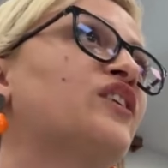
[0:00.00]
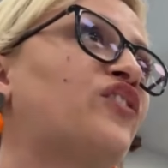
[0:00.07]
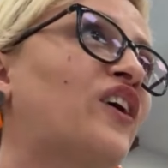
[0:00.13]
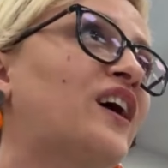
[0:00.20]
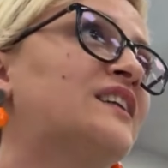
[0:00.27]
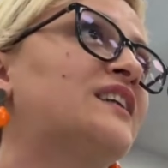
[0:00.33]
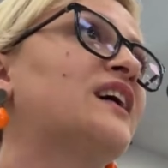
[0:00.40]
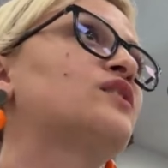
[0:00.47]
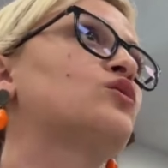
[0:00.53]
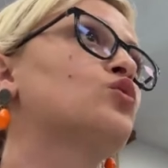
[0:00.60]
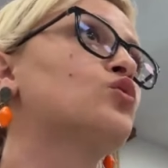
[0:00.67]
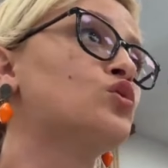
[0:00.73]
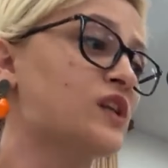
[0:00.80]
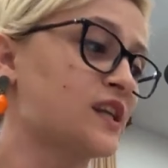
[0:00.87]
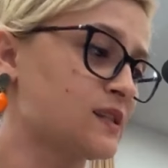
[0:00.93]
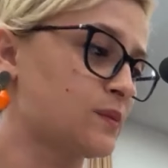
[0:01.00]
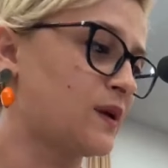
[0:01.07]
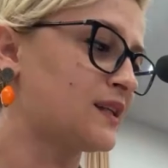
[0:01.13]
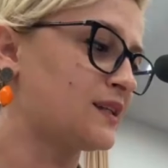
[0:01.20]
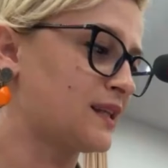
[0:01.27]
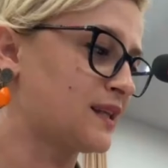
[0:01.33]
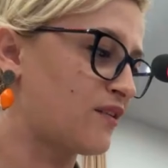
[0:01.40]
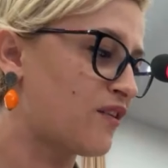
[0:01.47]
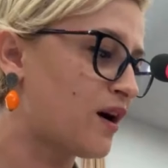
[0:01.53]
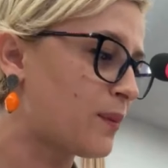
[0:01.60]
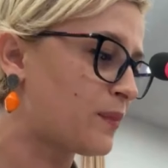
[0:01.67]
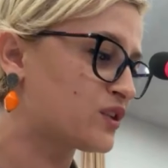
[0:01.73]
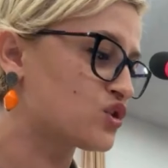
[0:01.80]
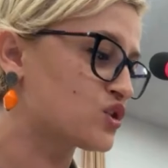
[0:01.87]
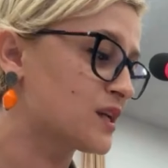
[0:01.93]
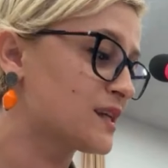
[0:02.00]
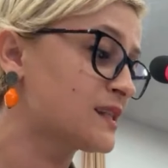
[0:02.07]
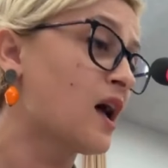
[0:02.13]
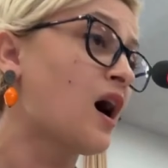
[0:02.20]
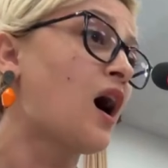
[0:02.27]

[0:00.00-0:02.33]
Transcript: ifade ediyoruz. Etmeye de devam edeceğiz.